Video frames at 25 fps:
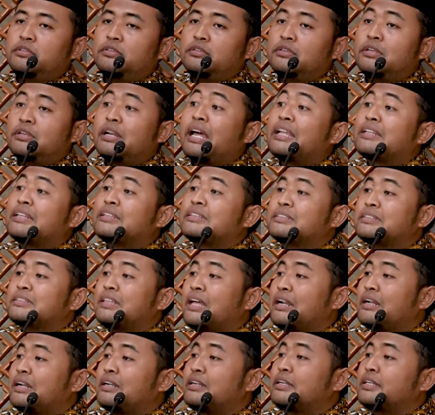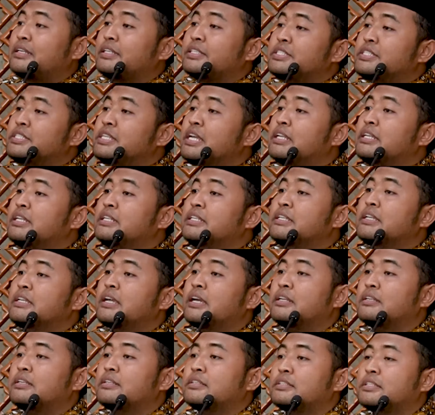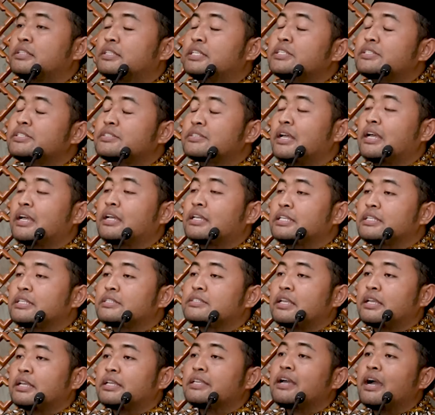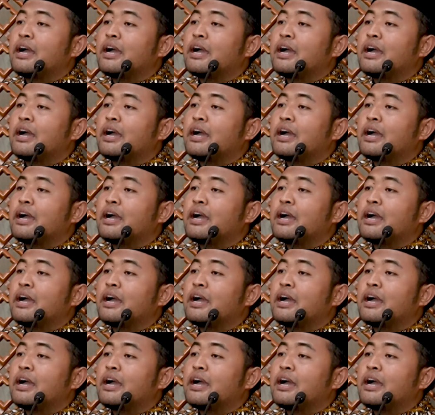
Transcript: latar kejadian kisah-kisah